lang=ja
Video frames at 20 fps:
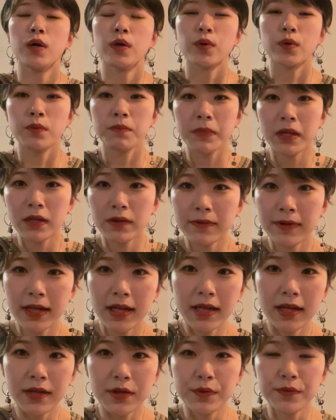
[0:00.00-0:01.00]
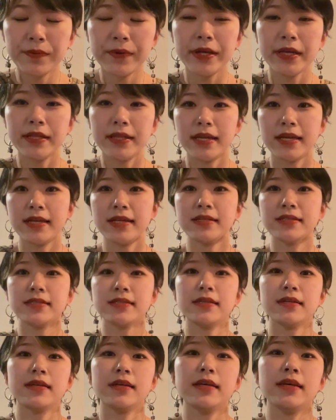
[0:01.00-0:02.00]
こんばんは、フェイで
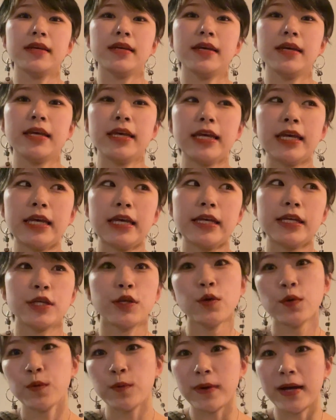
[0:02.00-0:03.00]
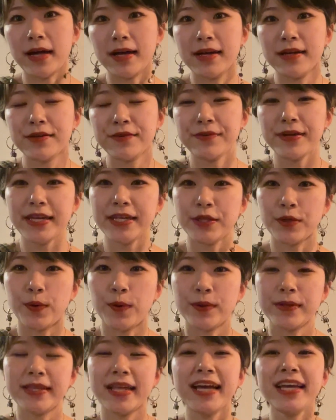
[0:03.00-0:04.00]
す。えー、今日はフェイの
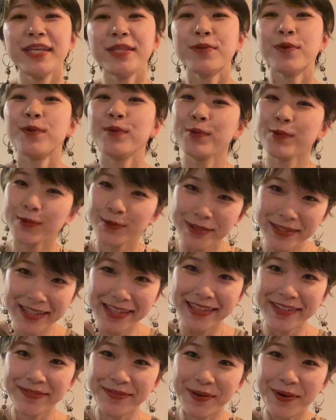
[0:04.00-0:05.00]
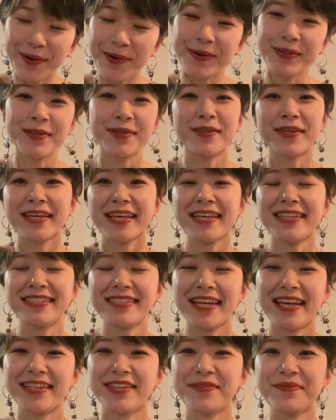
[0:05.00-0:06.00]
ナイトルーティンをお届けし
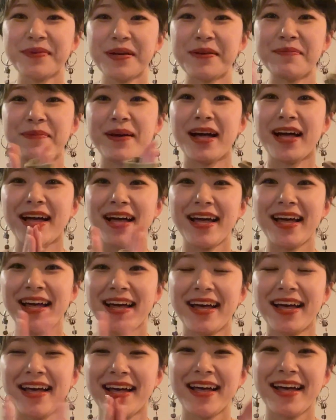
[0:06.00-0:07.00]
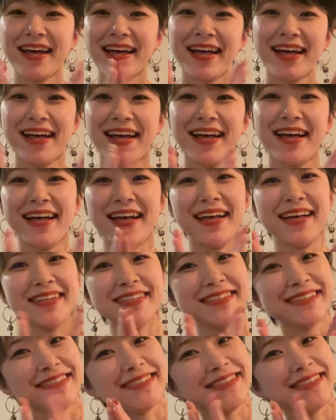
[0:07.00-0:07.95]
たいと思います。